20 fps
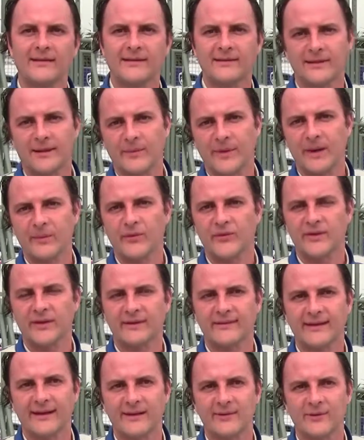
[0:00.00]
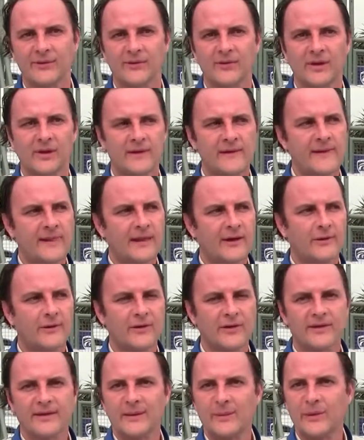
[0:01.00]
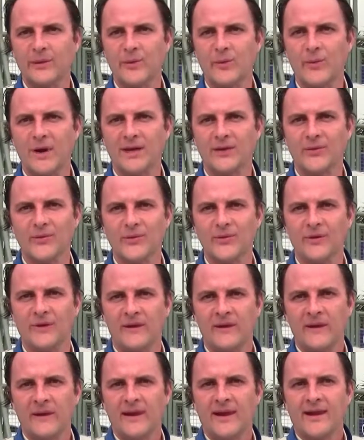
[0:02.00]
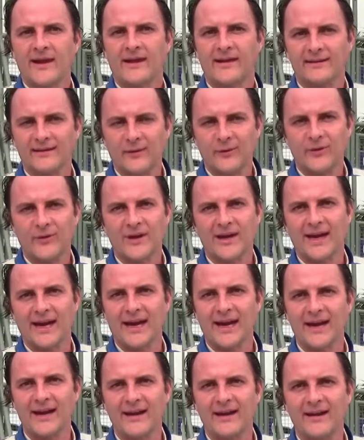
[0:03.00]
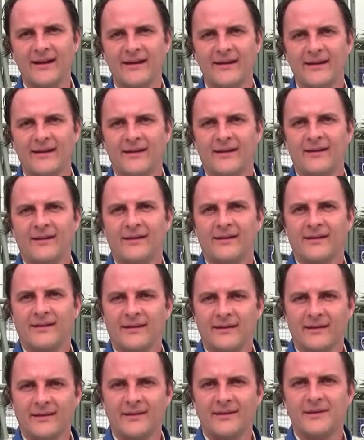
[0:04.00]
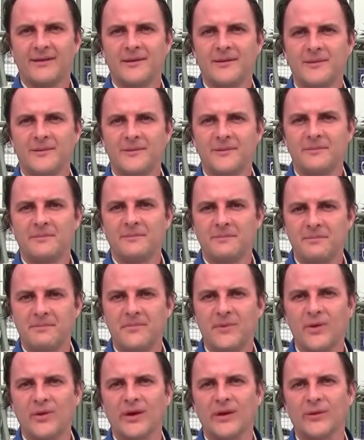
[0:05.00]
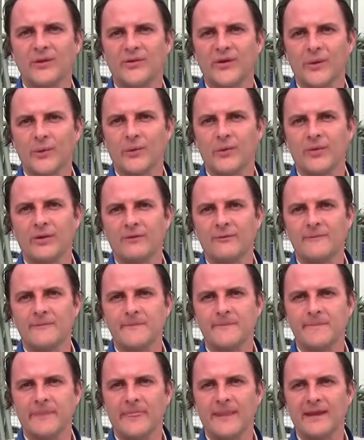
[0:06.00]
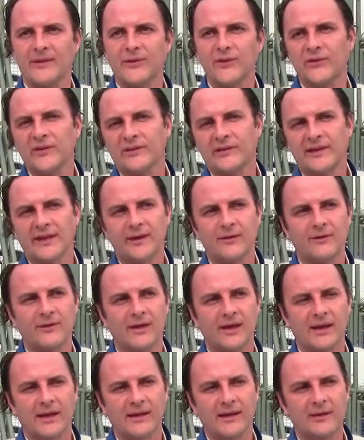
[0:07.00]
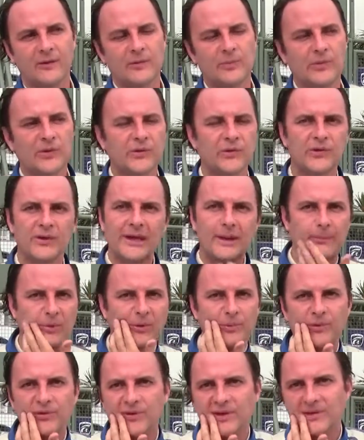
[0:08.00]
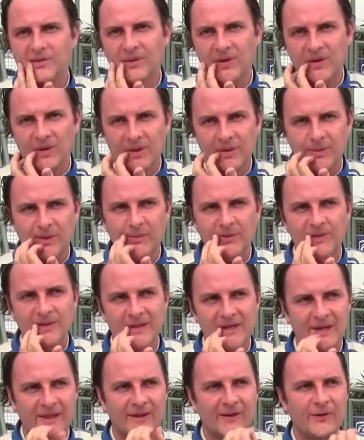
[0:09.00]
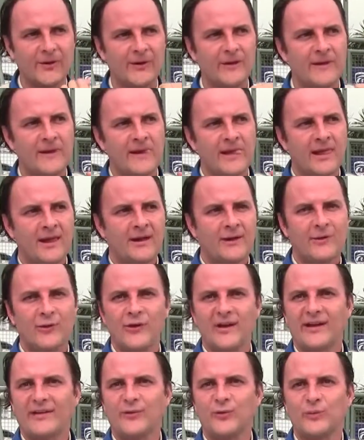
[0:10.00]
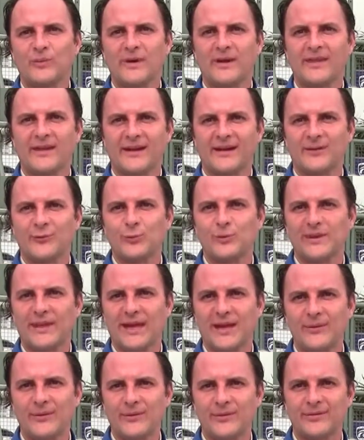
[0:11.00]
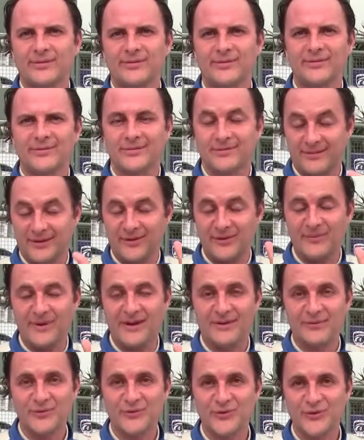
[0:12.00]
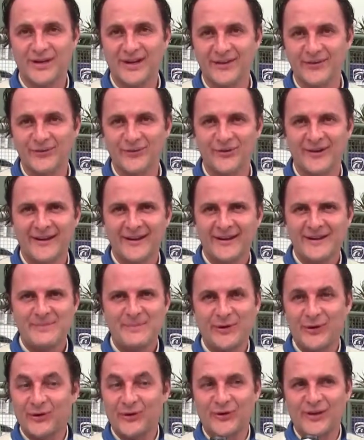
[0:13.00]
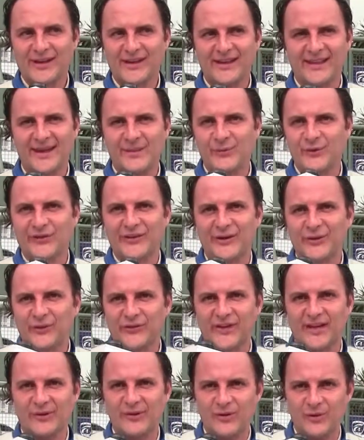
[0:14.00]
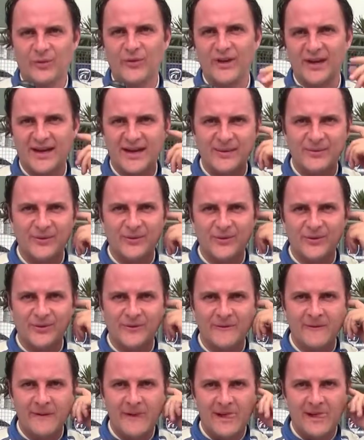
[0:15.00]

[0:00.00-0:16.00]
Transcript: terminamos terceros, Jorge terminó cuarto, en esta Jorge la gana, eh, yo quedo segundo. Entonces creo que los puntos de la pole position que nos llevamos el día de hoy, con la suma de resultados, usted no me hagas mucho caso, pero creo que quedamos 0-0 como llegamos, ¿no?